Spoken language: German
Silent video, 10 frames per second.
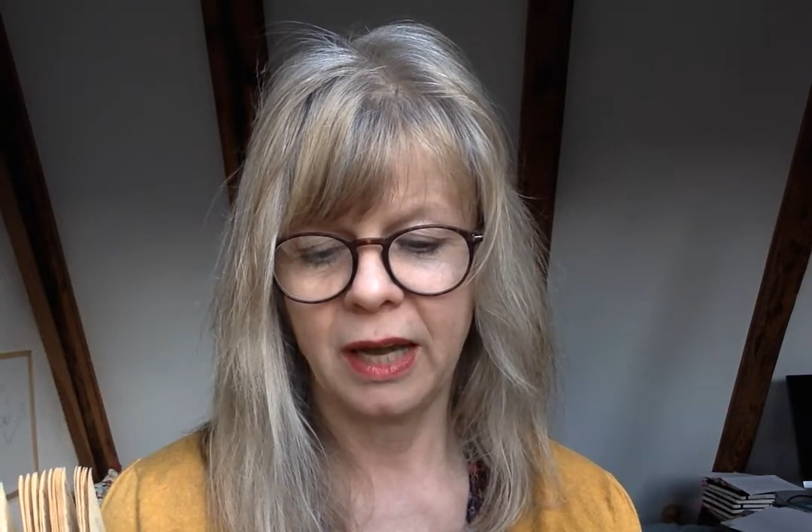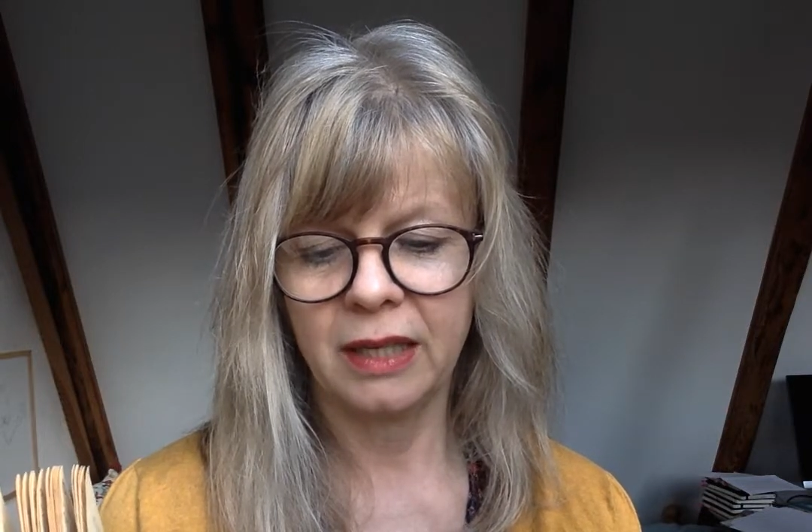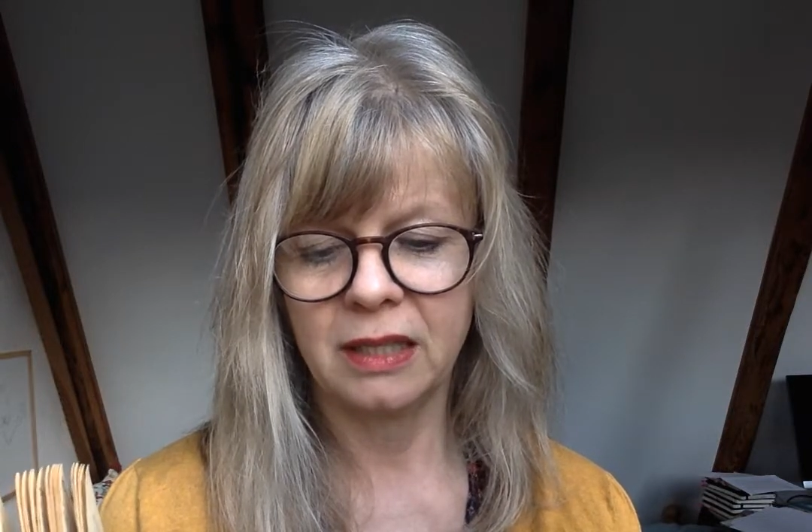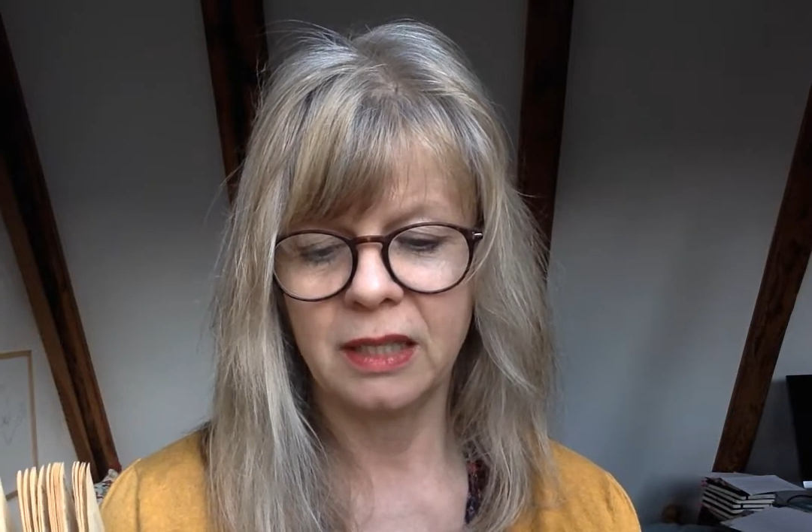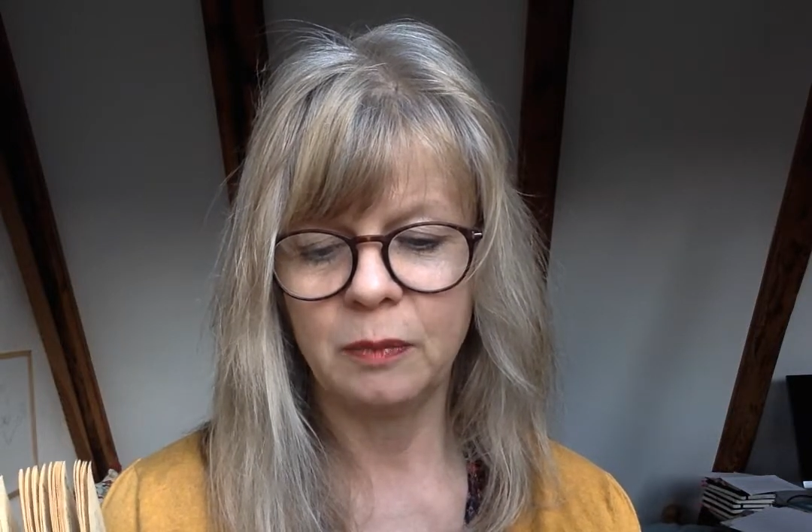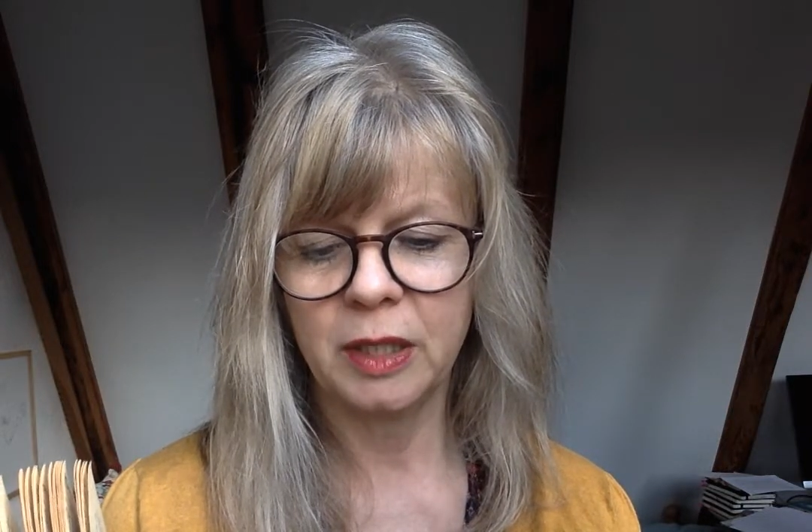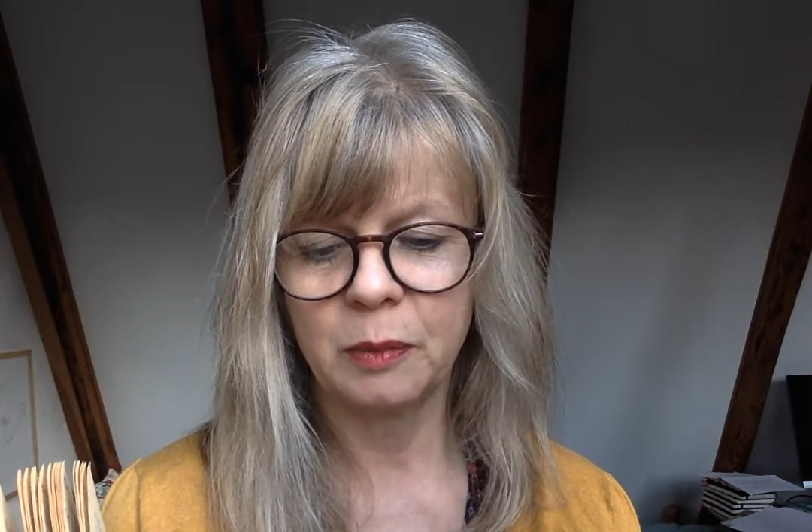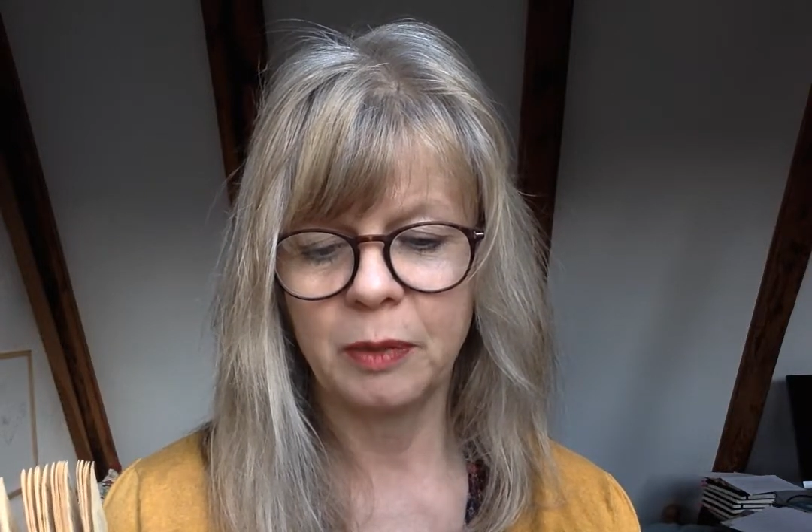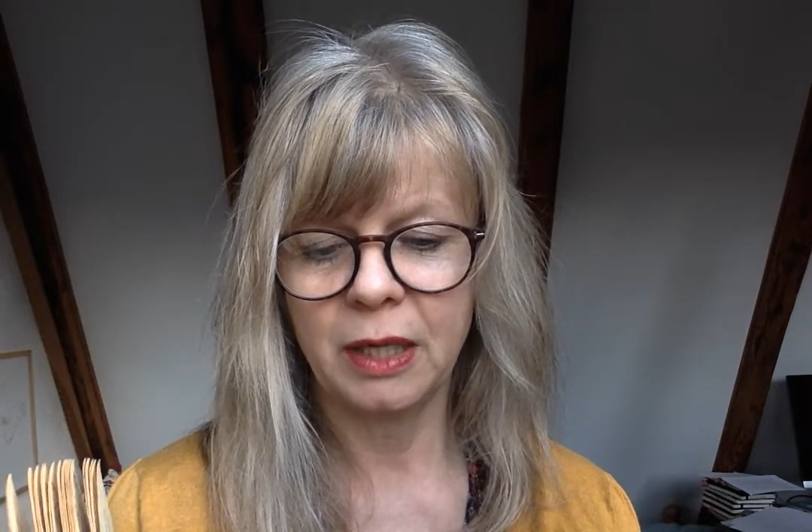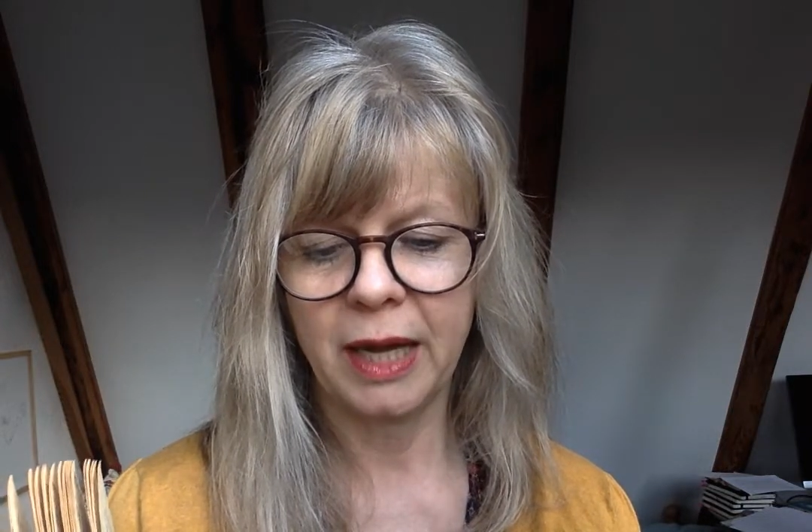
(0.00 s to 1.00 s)
ein
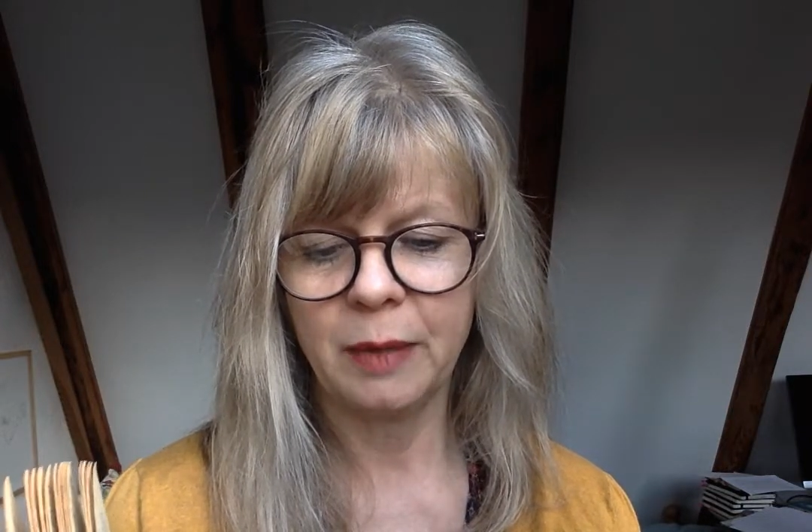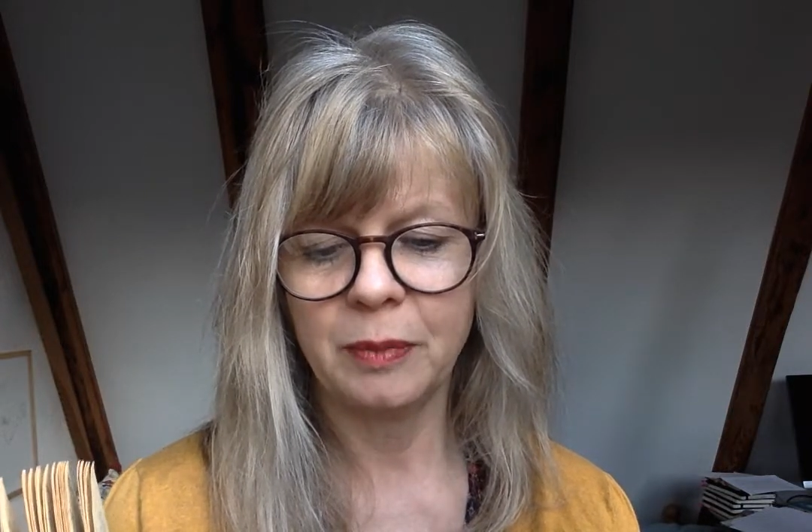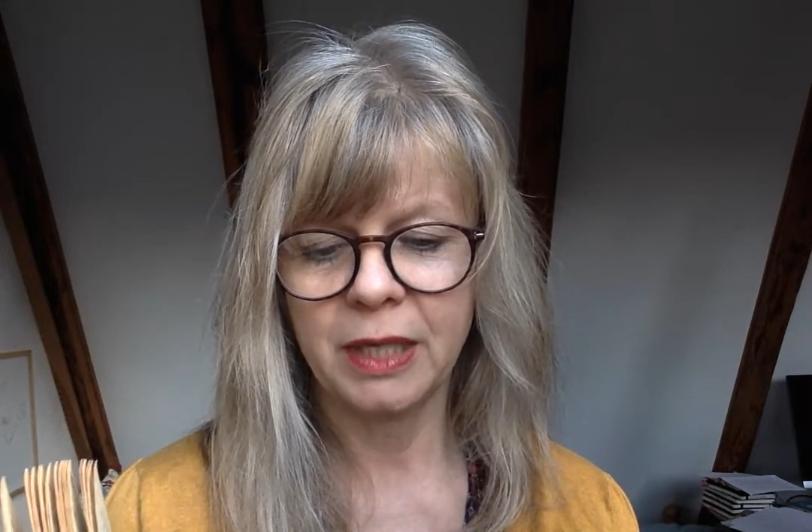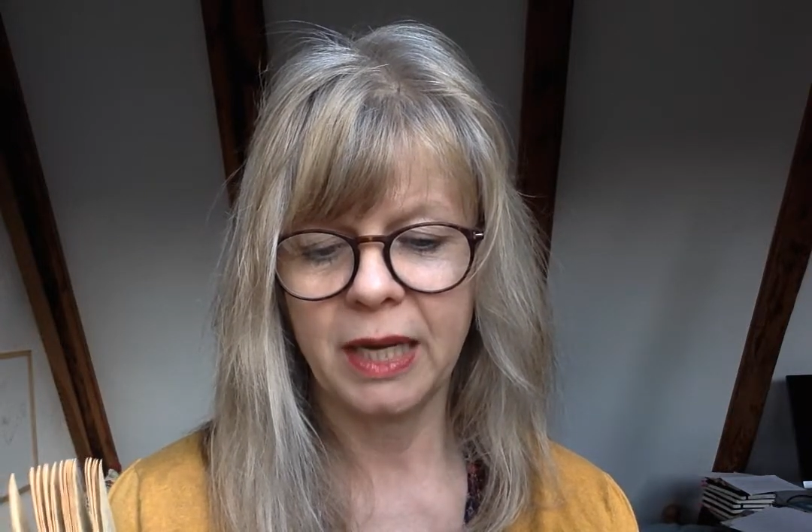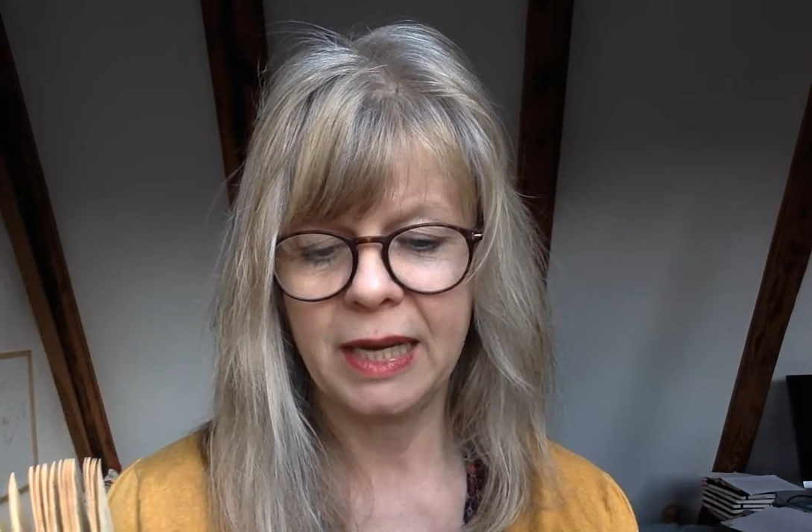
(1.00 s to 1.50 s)
ziemlich beleibter,